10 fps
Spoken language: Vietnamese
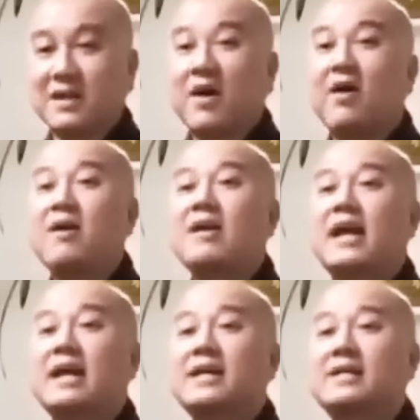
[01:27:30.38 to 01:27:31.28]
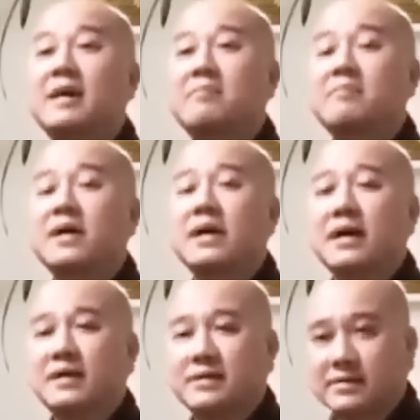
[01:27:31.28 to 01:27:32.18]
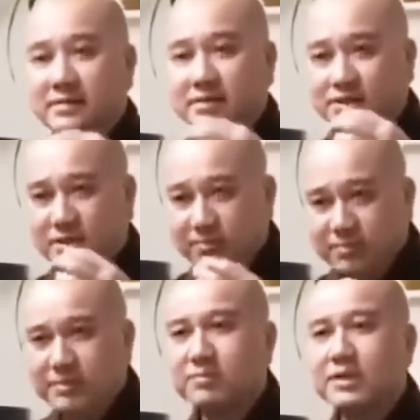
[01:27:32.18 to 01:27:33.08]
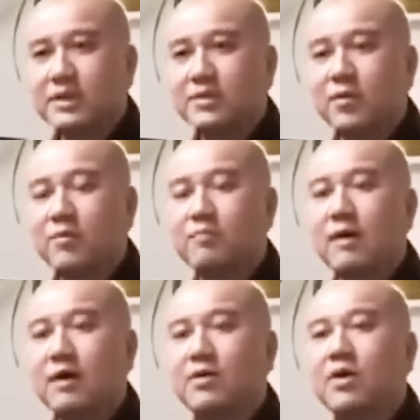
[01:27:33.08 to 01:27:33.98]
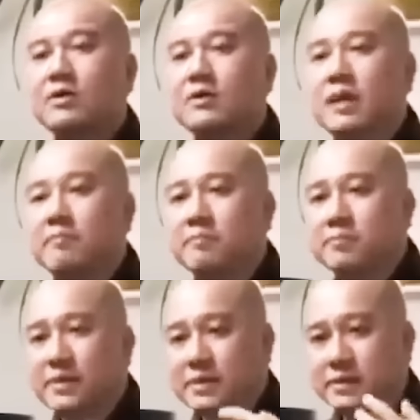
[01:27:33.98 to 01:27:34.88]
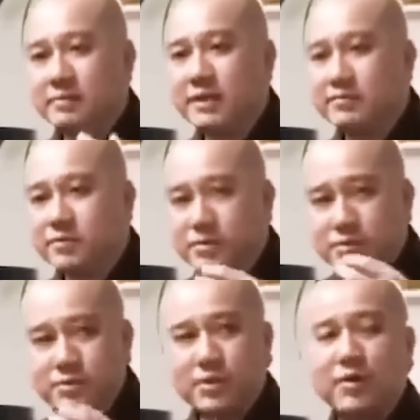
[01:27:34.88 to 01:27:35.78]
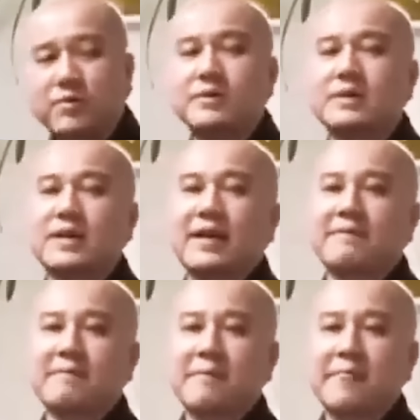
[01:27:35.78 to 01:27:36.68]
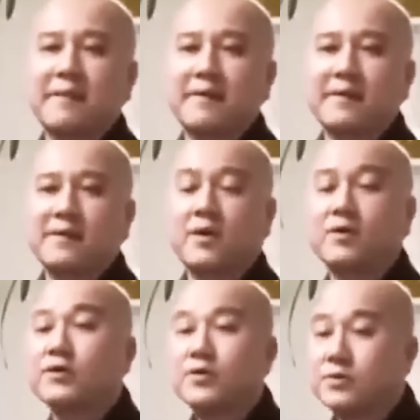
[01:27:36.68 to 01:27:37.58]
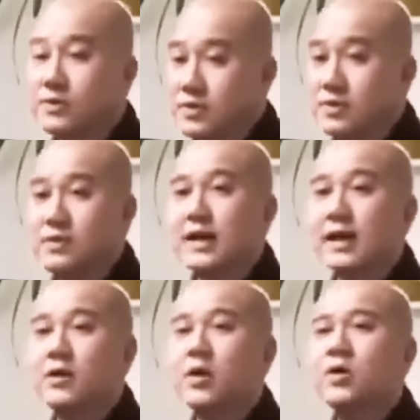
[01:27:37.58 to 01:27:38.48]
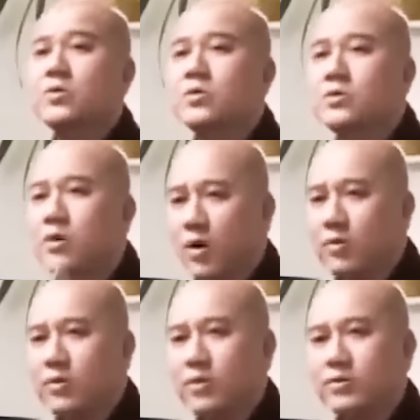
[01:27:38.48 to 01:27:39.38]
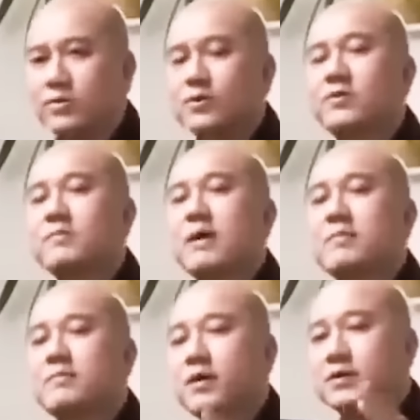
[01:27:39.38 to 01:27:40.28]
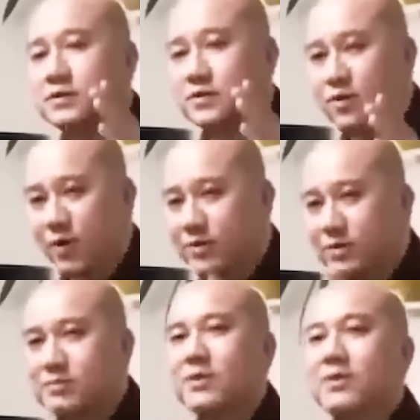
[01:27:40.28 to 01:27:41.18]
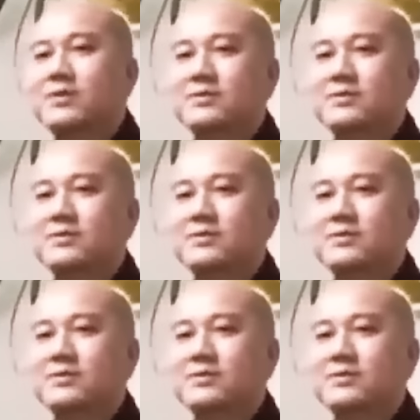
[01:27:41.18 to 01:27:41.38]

Đó là cái tâm sống trong địa ngục mà có tâm từ bi muốn cứu khổ người khác. Còn có nhiều người ngược lại, tôi khổ rồi tôi phải bắt mọi người khổ giống tôi.